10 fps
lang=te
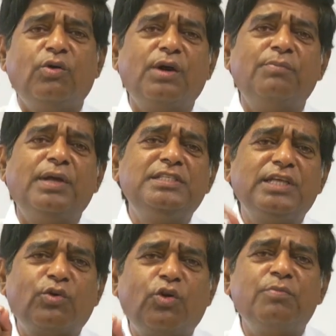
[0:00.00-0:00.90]
ఒక
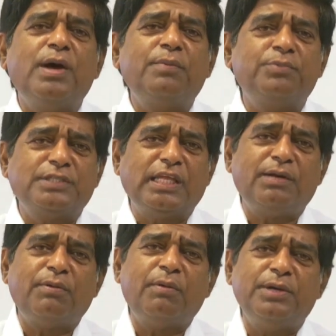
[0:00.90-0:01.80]
మంచి రోడ్ మ్యాప్
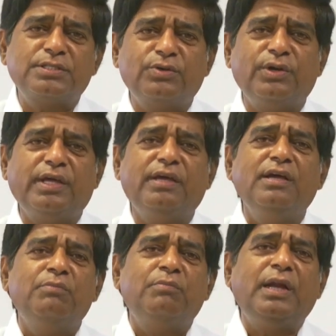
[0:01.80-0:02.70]
చంద్రబాబు వేసుకొని
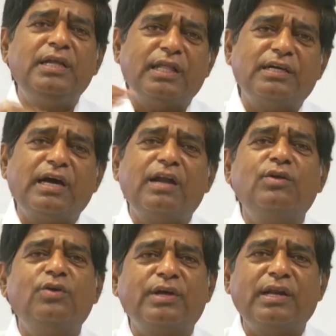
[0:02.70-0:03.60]
మళ్ళీ
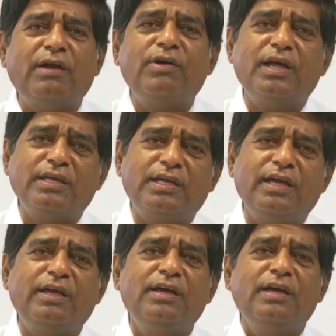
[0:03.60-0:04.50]
అధికారంలోకి
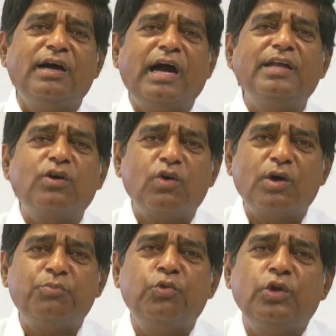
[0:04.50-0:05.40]
రావడానికి ఆయనకు
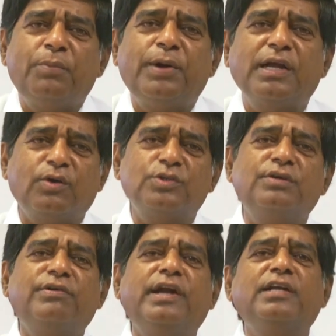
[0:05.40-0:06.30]
ఒక పూల బాట
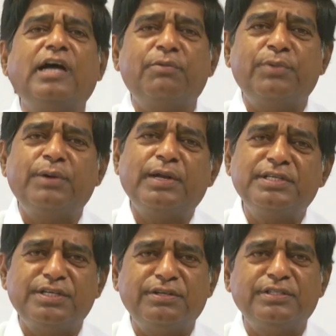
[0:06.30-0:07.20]
కోసం రెడ్ కార్పెట్
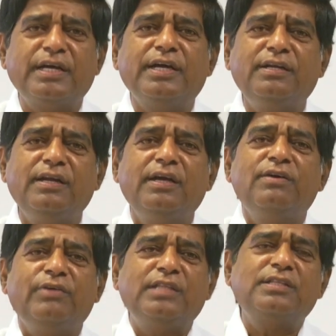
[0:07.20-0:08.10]
భరిస్తుండే జగన్
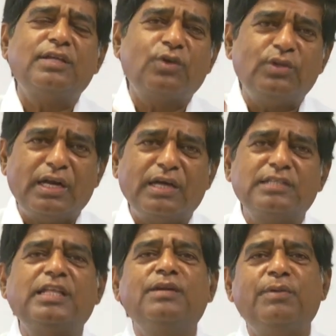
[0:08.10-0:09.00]
ఎంత తొందరగా
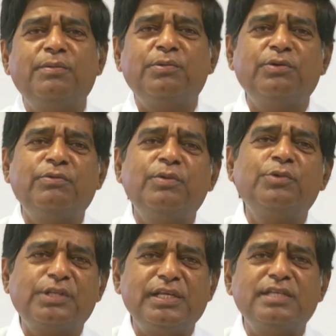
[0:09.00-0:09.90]
చంద్రబాబును
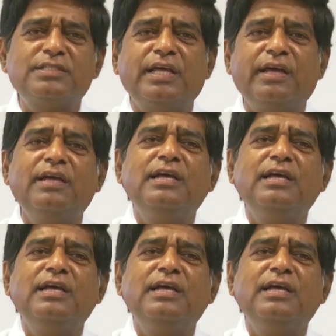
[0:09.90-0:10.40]
విముక్తి చేస్తే